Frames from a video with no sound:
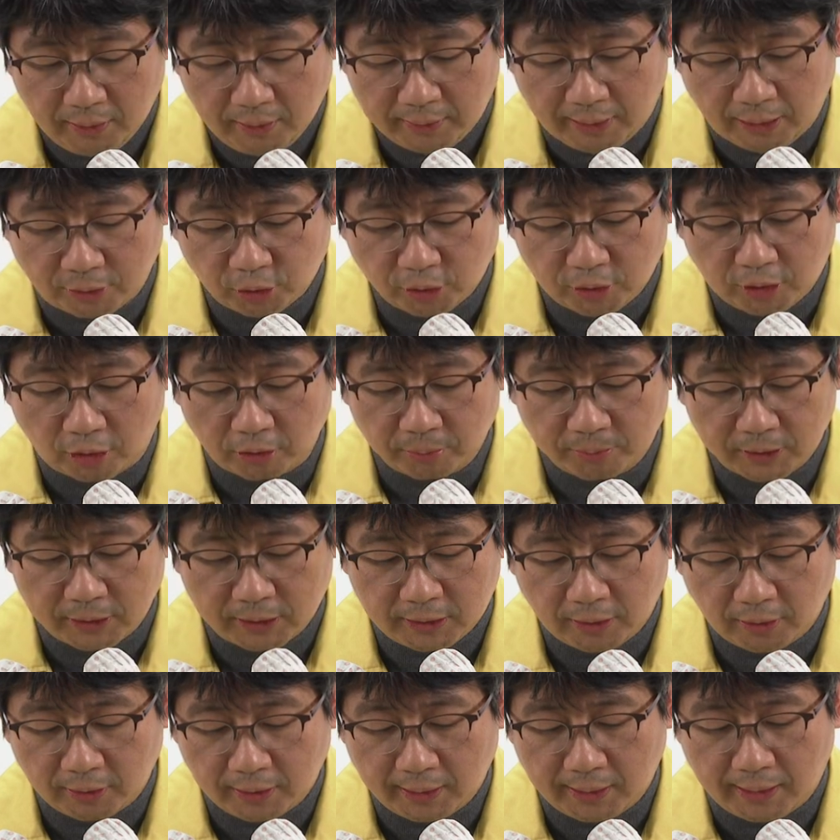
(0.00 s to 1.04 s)
대구 경북
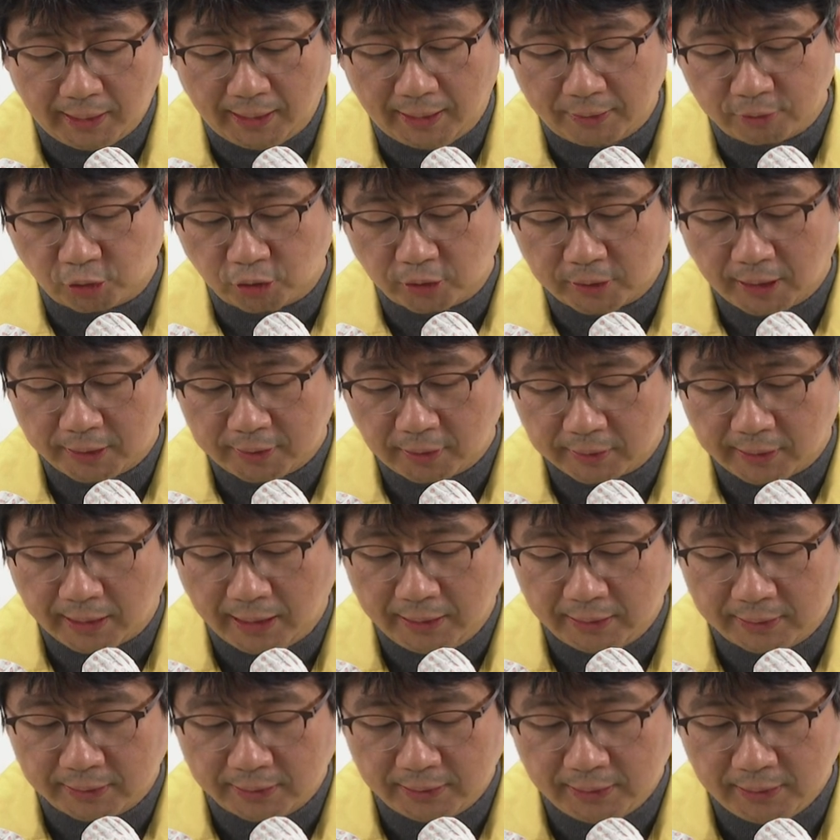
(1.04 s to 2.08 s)
지역에 대한 국가적
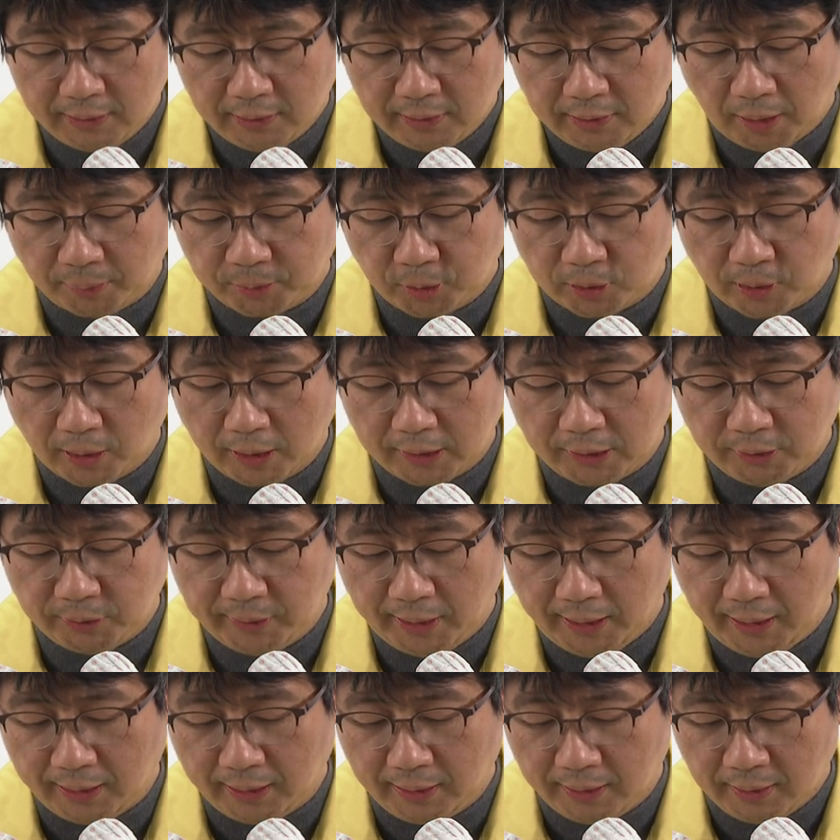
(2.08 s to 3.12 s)
대응을 협조하기
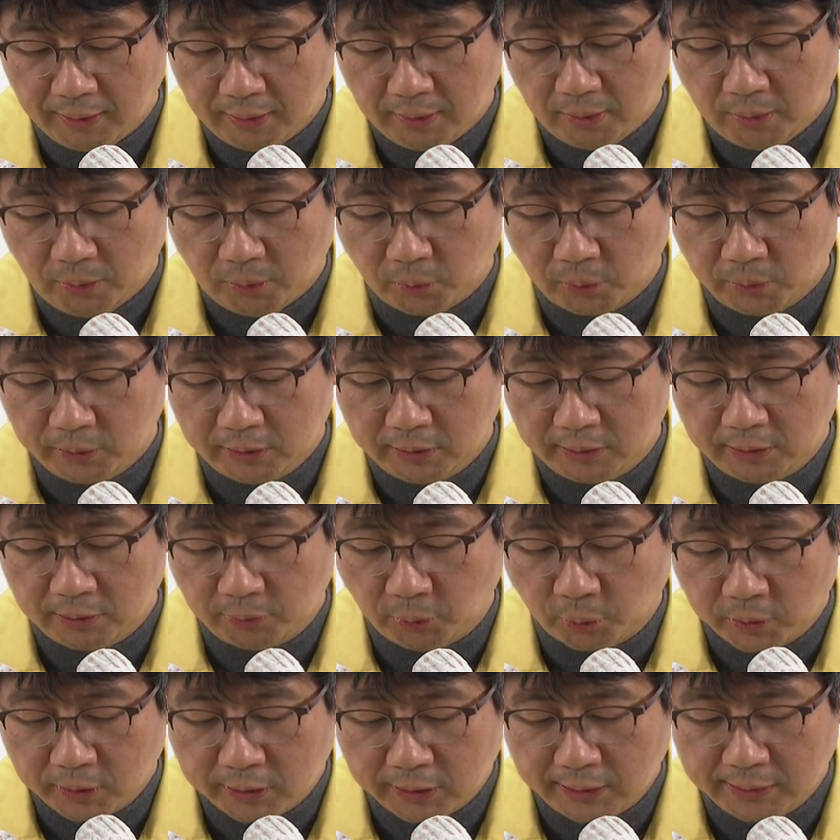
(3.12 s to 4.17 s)
위해 오늘
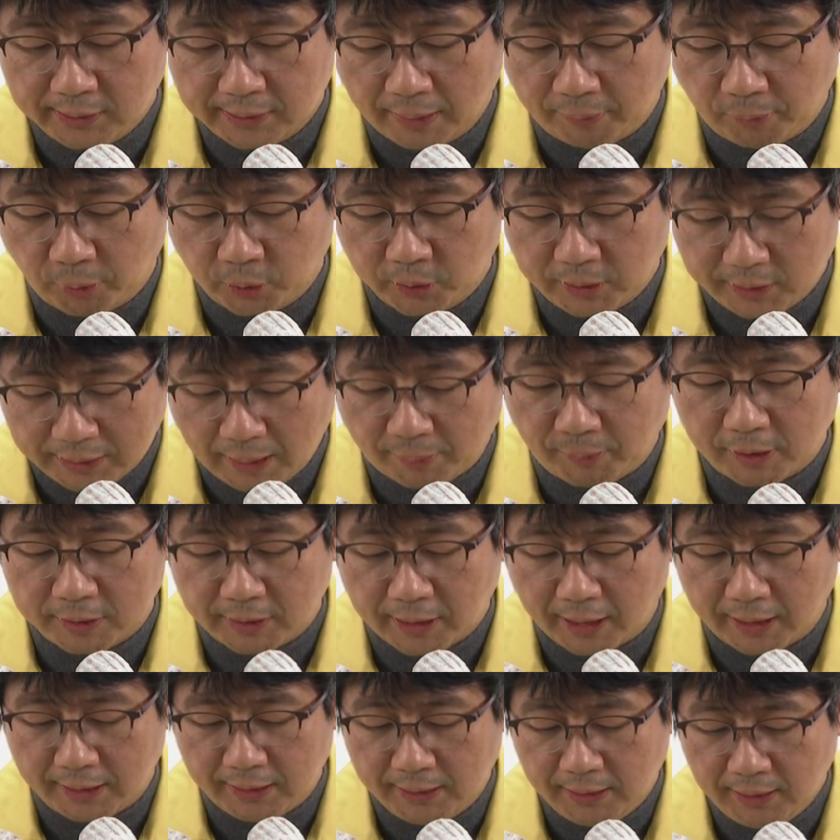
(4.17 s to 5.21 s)
오늘인 3, 오늘 3월
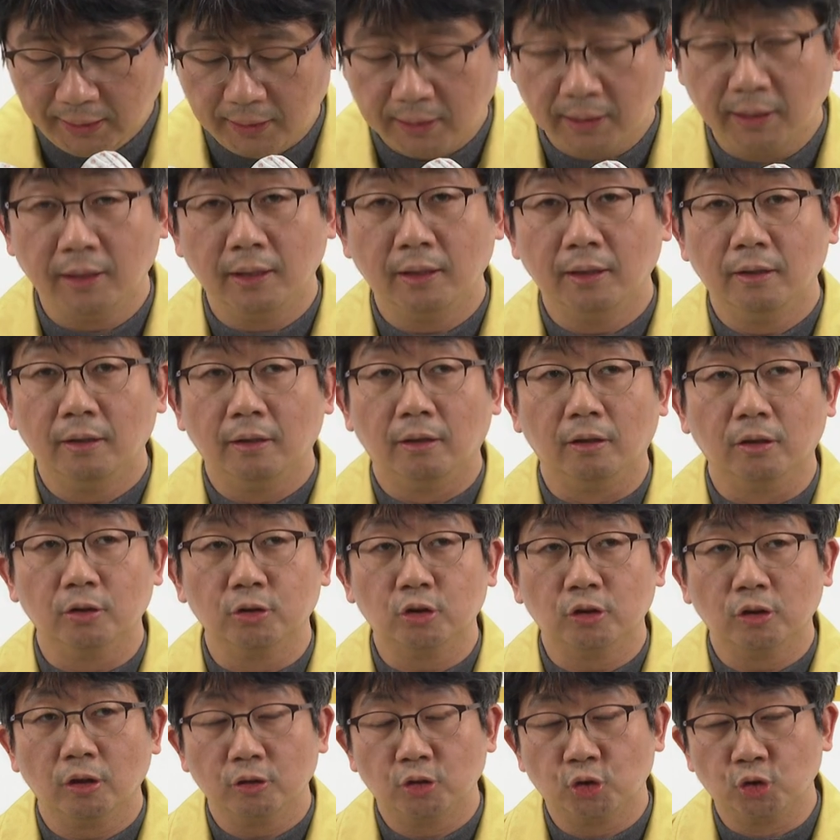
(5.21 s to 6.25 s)
4일 어,
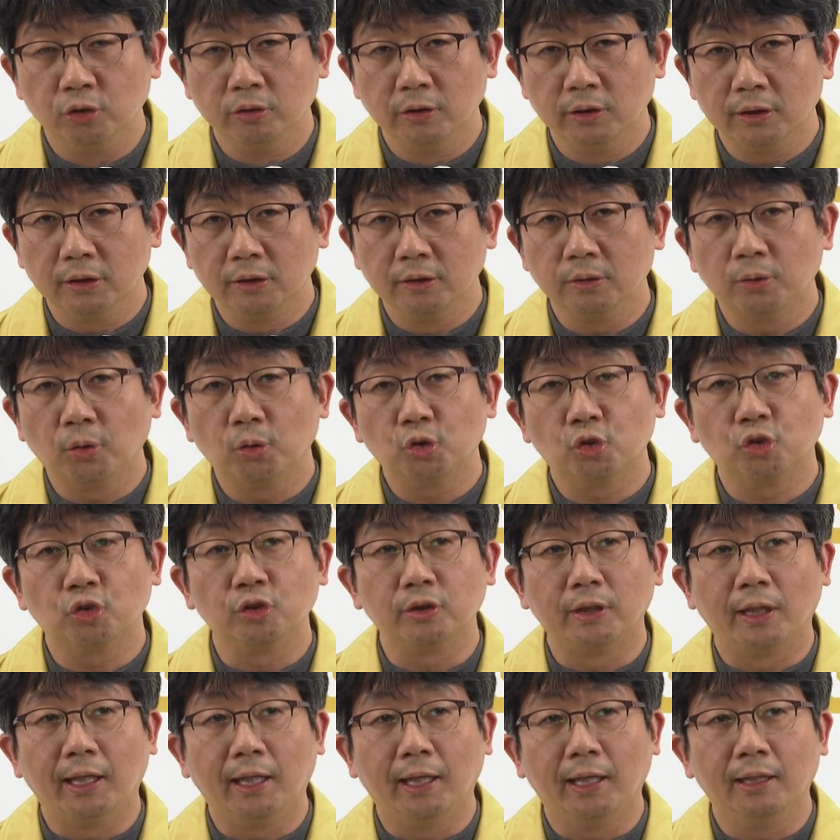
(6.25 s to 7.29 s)
중등도
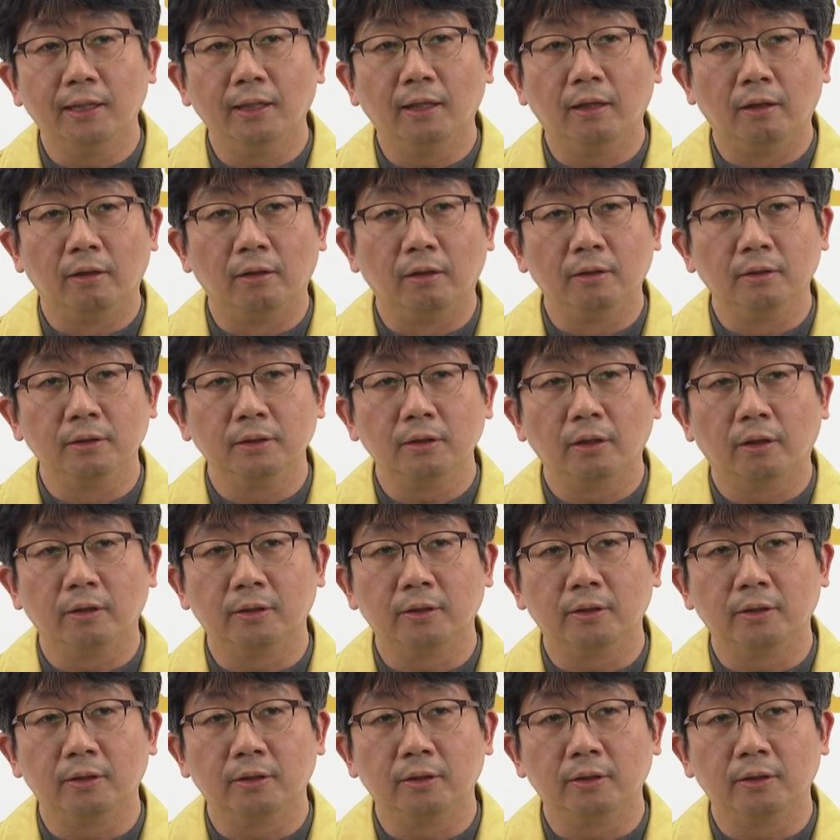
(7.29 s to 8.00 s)
수준의 어,